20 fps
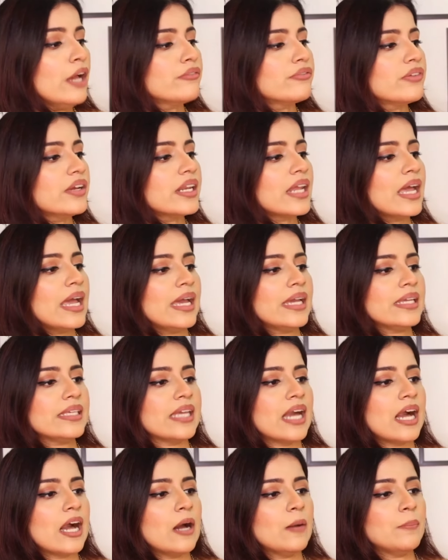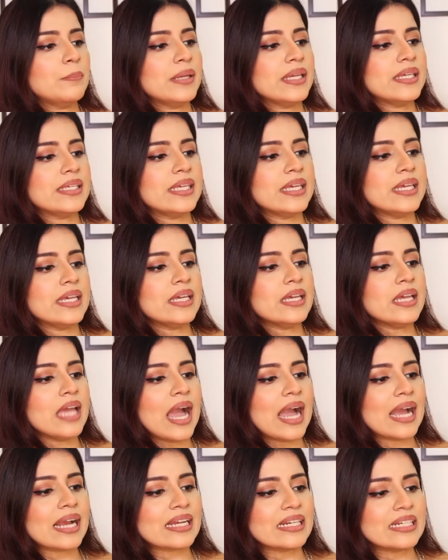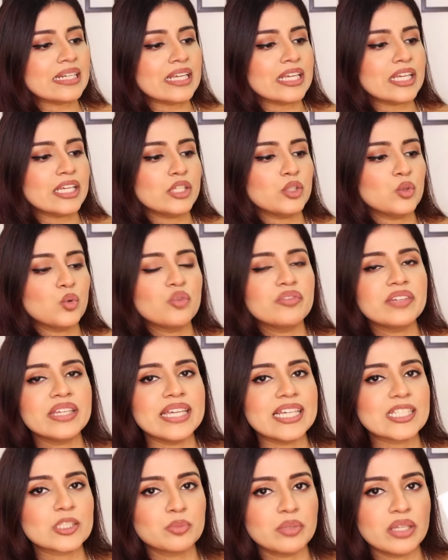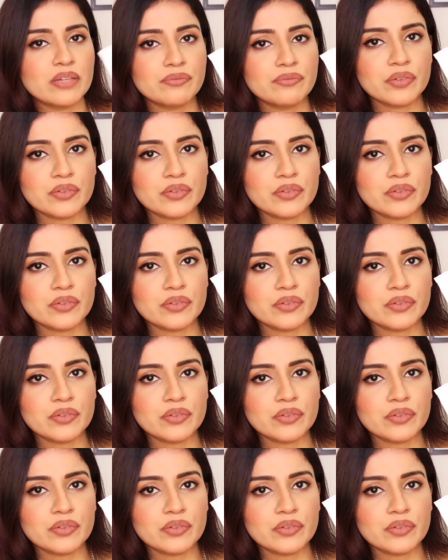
फिर है यहाँ पे ये एक्ने यू वी एस पी